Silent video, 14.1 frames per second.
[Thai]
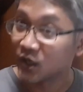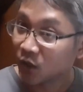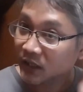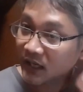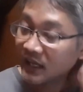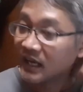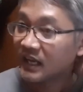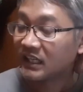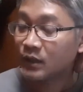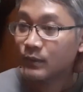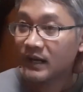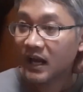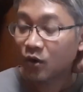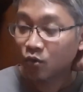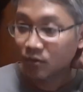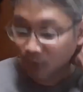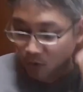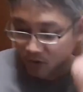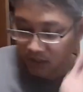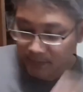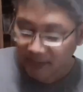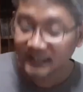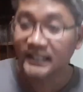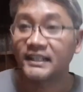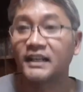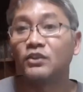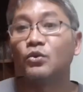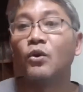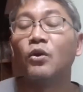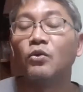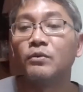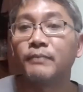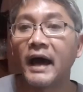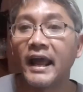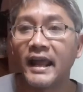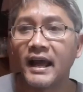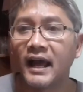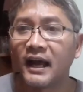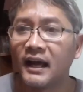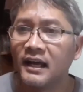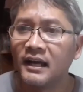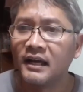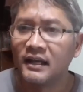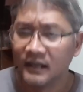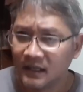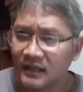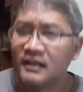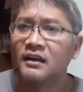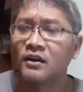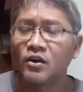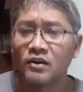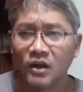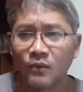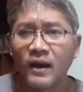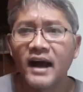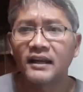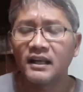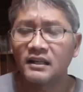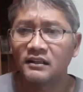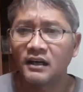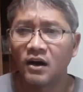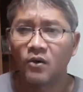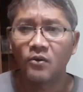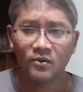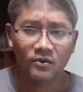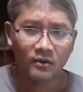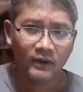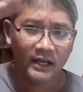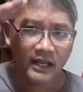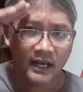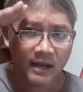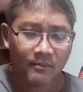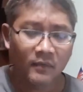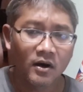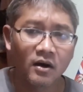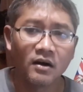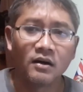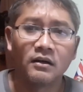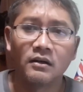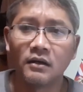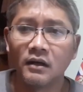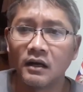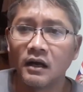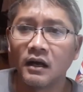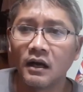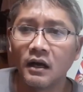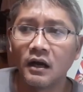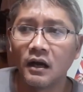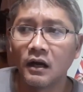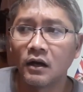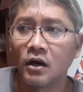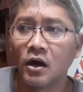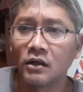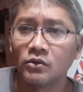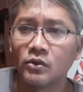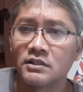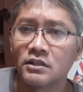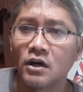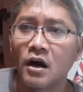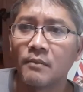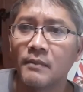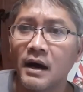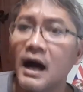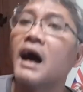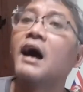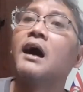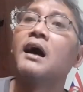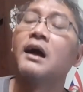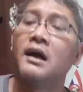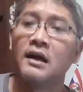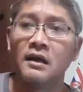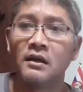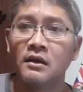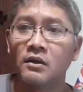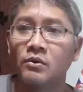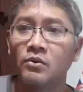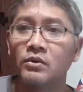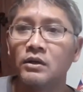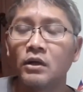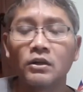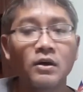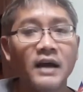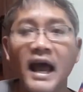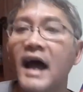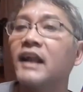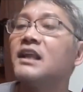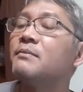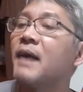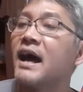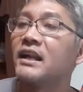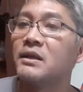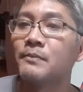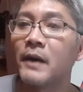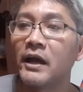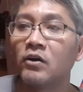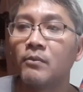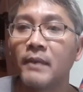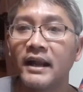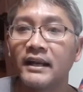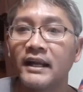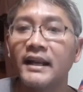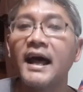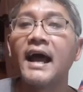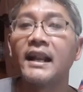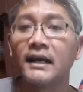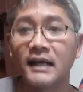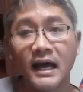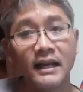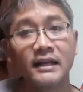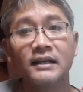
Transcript: รถ ที่เวลาคุณพกแล้วมันติดกับตัวคุณไปอ่ะ ก็ระวังนะเขาสวัสดีครับเอ่อขอตรวจสอบอ่ะคุณก็ต้องหาที่มาที่ไปของมันให้ได้แล้วกัน